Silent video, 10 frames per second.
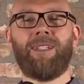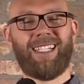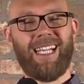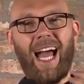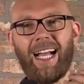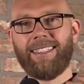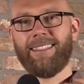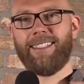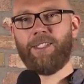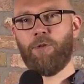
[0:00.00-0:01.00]

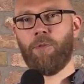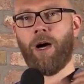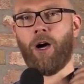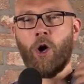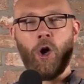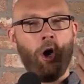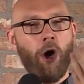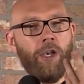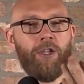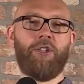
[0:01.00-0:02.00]
beklagte sich über
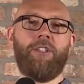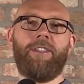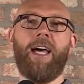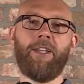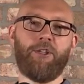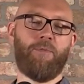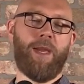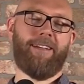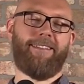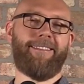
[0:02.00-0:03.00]
höllische
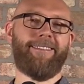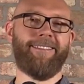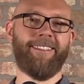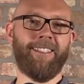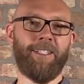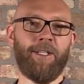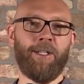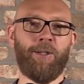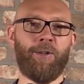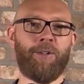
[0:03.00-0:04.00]
Zahnschmerzen.
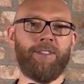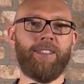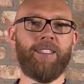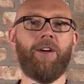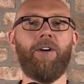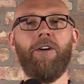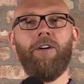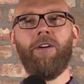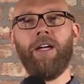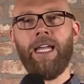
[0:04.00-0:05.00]
Und sie,
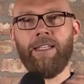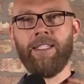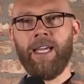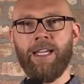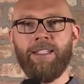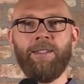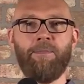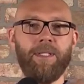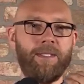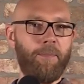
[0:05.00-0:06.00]
oh, Eddie, Eddie,
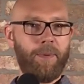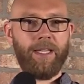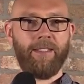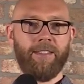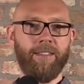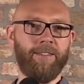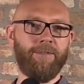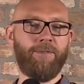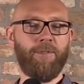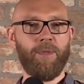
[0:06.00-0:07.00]
bitte
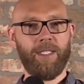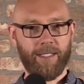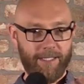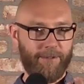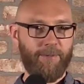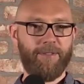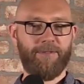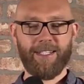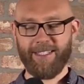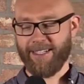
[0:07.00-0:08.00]
bete für mich. Also mein
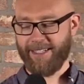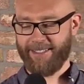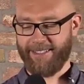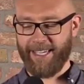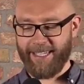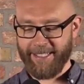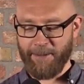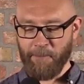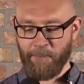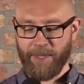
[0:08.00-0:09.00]
Vater heißt
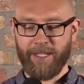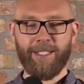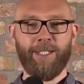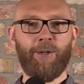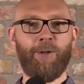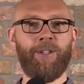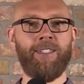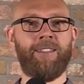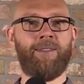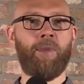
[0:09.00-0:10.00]
Eddie.
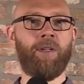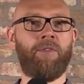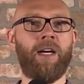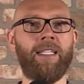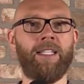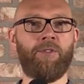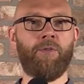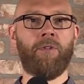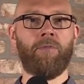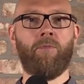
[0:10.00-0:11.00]
Und mein Vater
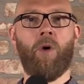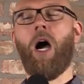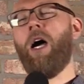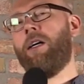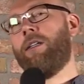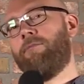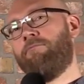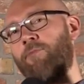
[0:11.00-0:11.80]
so, ach,